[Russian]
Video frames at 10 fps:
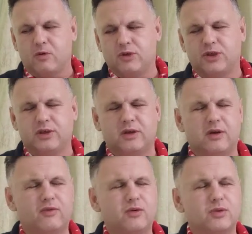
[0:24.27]
Очень
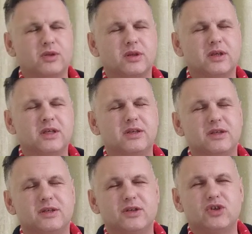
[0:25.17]
вкусный
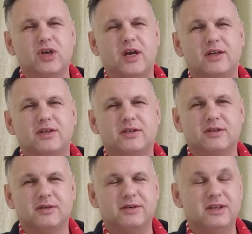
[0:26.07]
индийский чай с
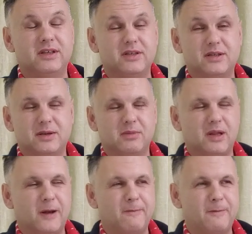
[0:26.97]
э, индийским
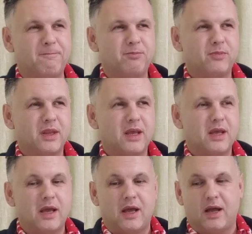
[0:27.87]
лаймом.
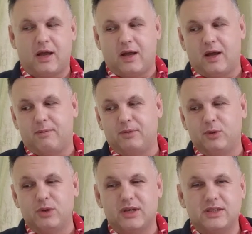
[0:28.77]
А
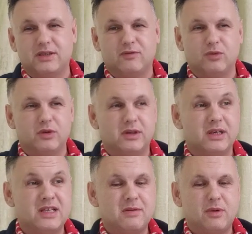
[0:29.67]
пью я
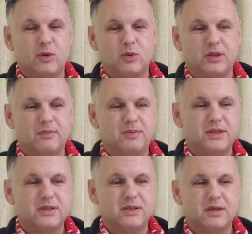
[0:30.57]
сегодня и не могу
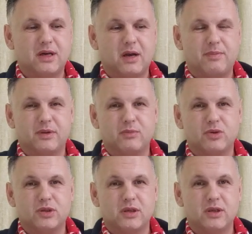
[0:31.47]
напиться никак,
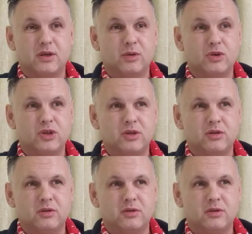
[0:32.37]
потому что ел
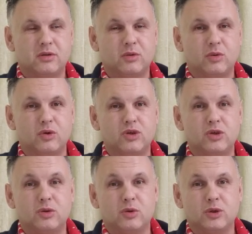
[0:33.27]
очень,
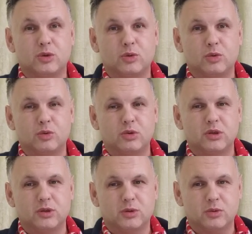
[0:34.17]
очень острую
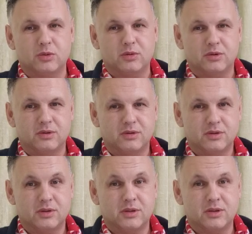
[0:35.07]
курицу
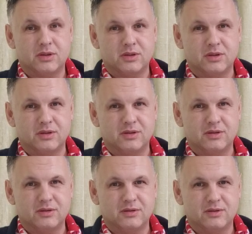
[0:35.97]
с
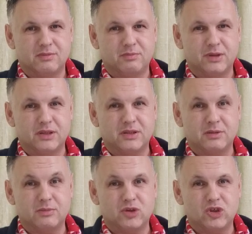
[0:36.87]
э,
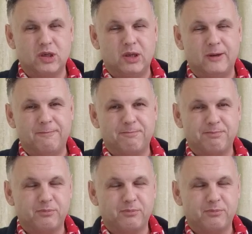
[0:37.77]
перцем чили.